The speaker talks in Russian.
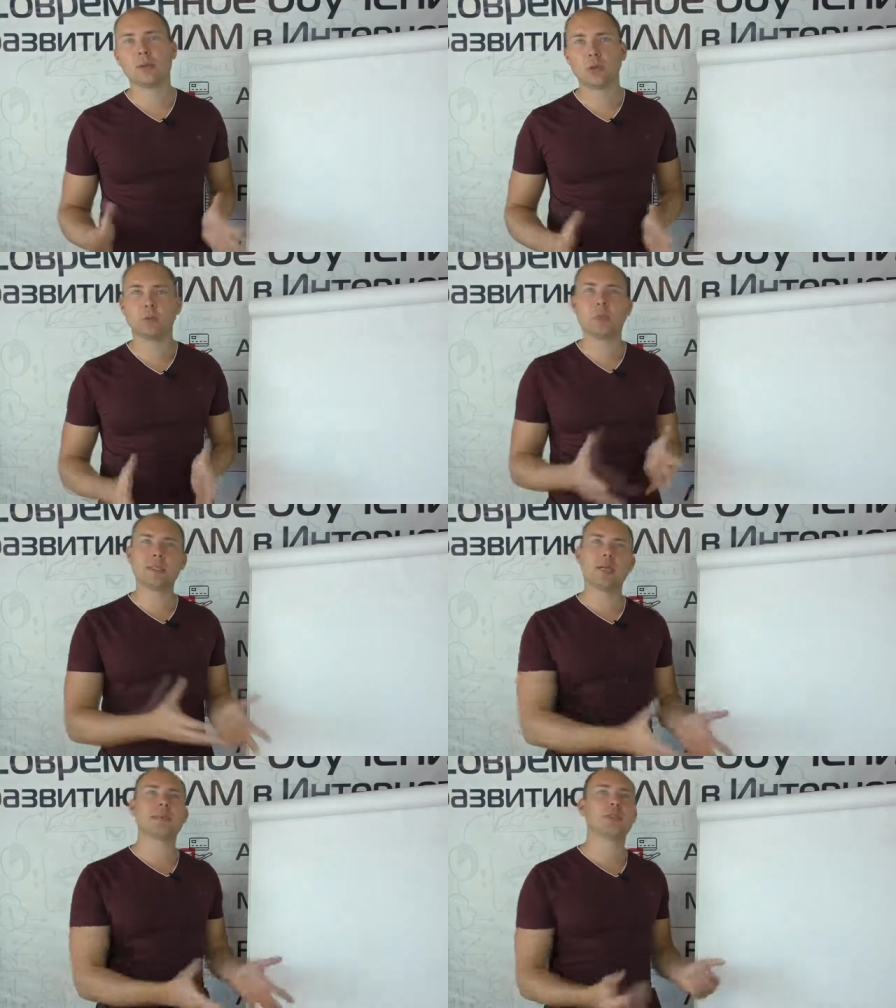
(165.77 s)
То есть
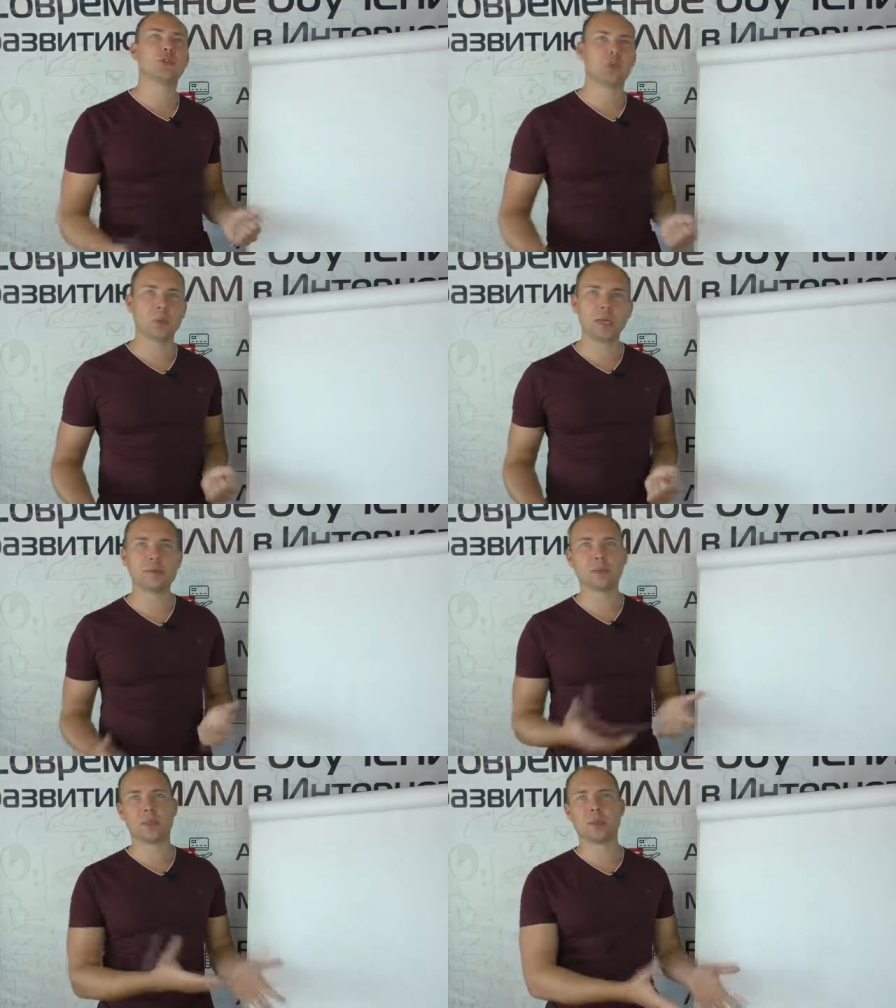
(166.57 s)
50 тысяч рублей
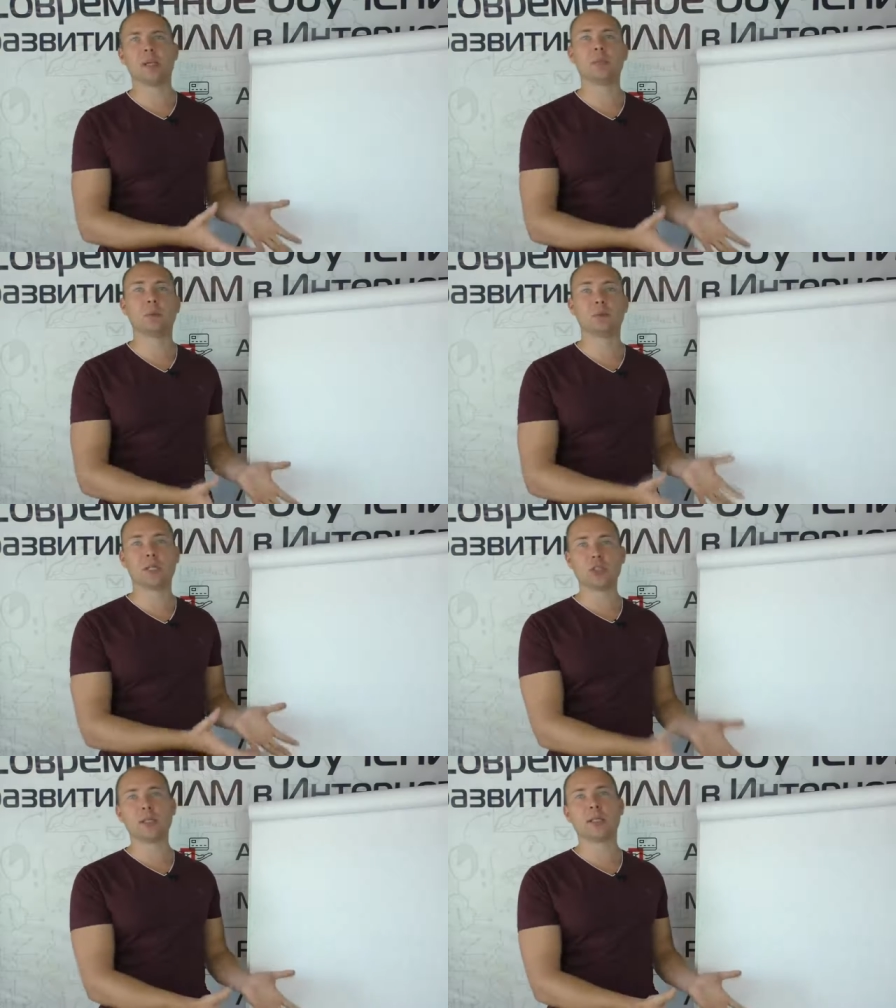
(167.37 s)
вам необходимо
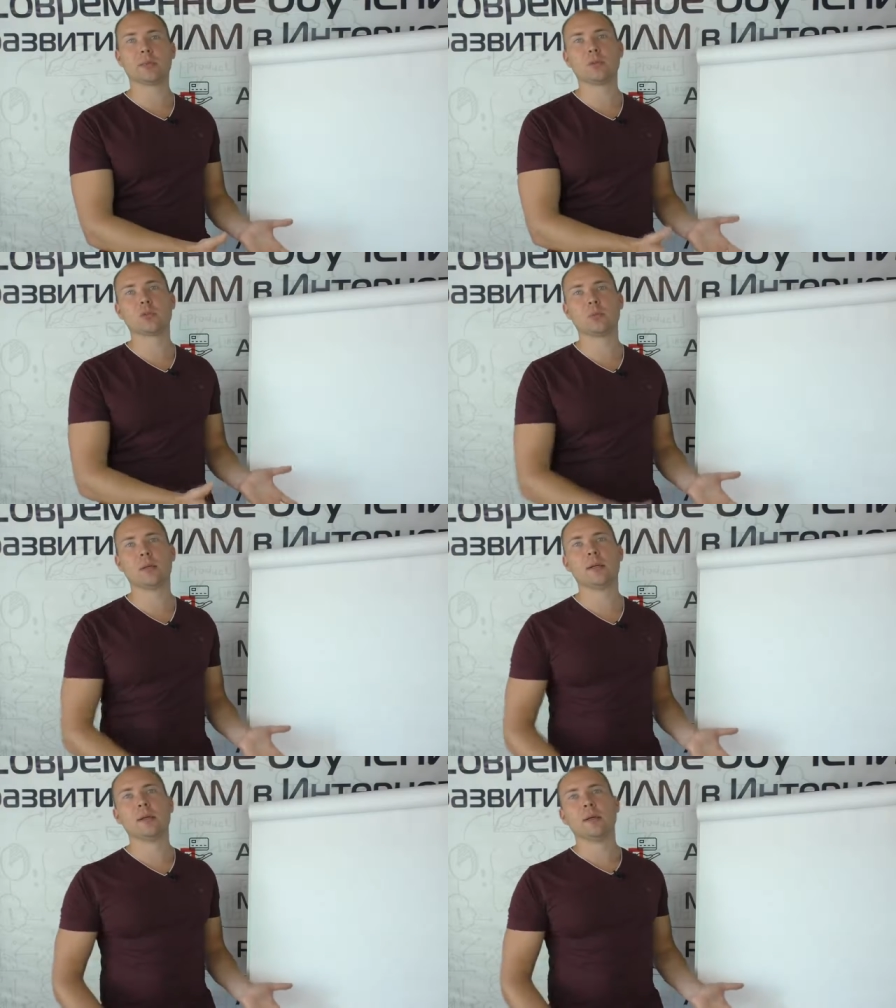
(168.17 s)
вложить для того,
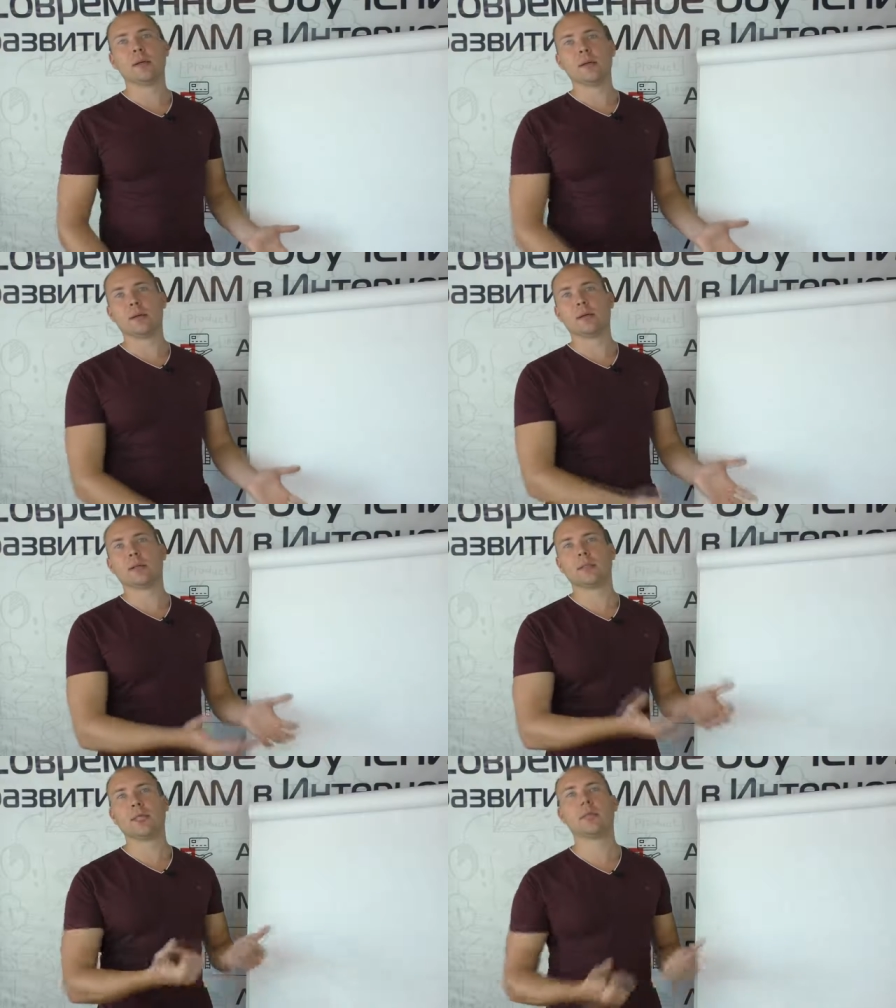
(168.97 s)
чтобы
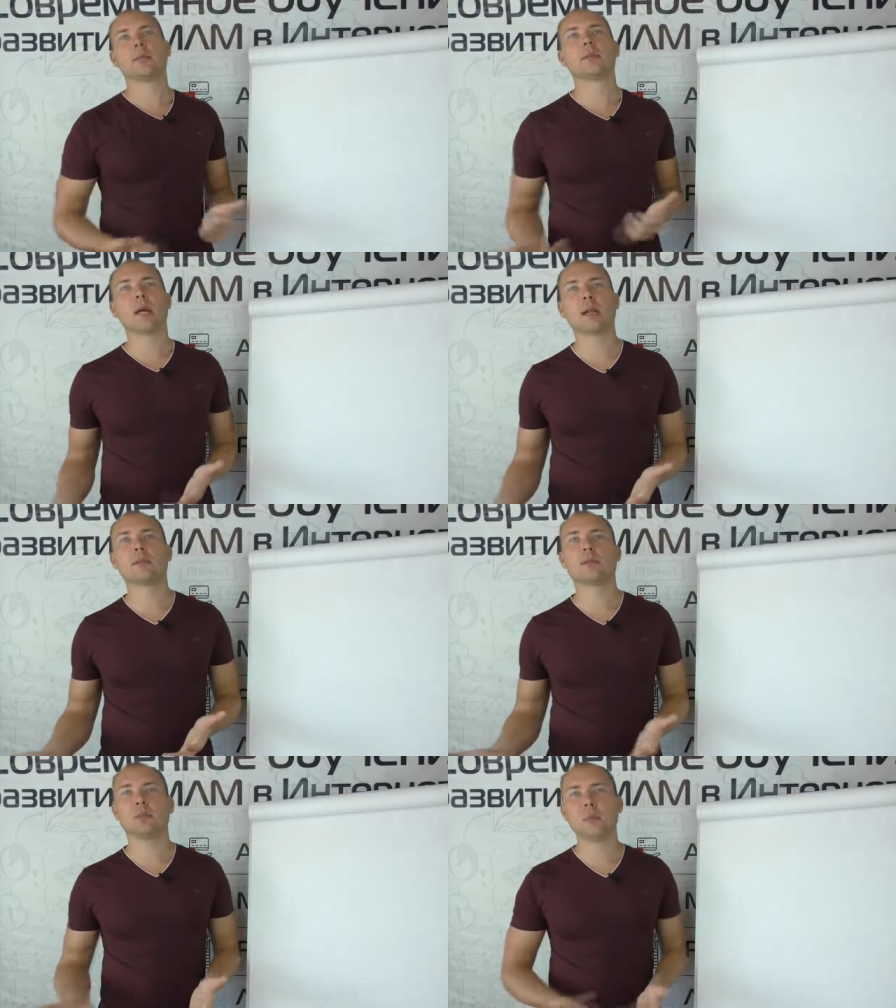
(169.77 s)
э, сделать
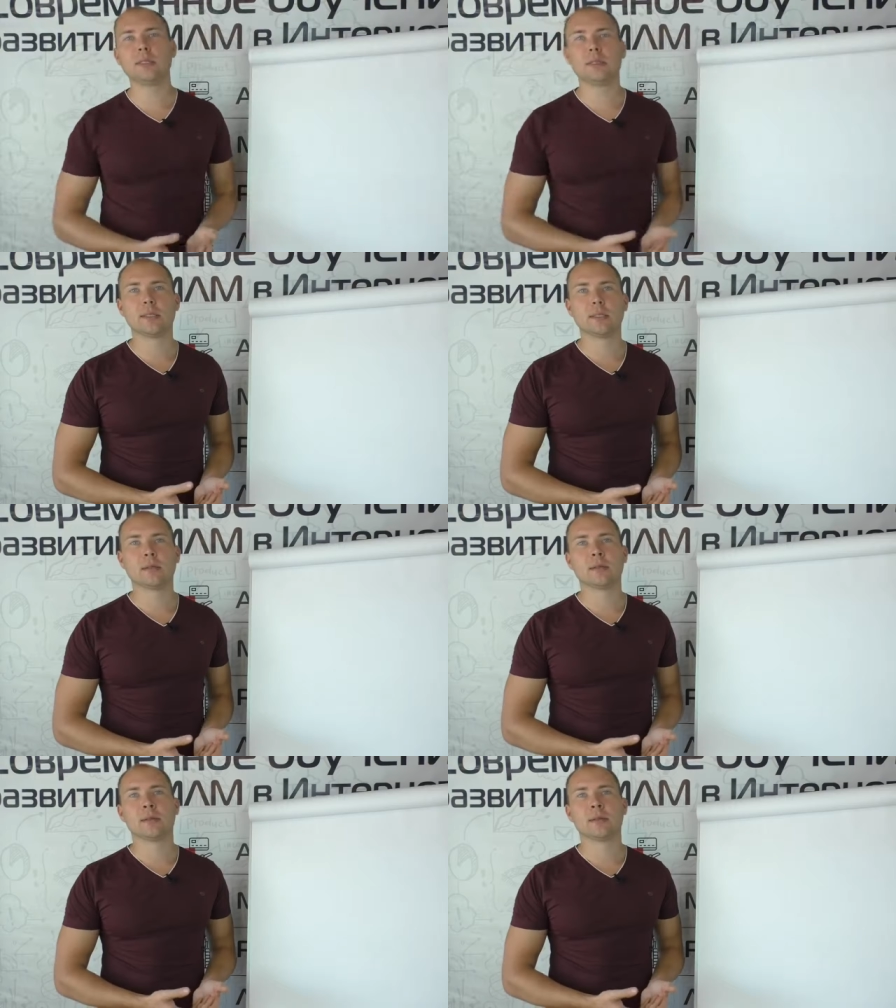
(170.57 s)
старт в бизнесе.